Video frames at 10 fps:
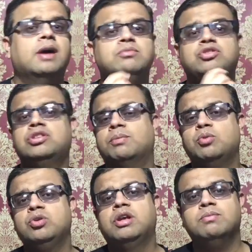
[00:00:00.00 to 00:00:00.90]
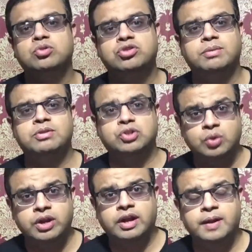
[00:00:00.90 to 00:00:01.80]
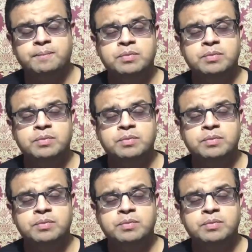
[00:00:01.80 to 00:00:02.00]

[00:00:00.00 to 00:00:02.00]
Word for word: हम सब उनके मुंह से भी सुनेंगे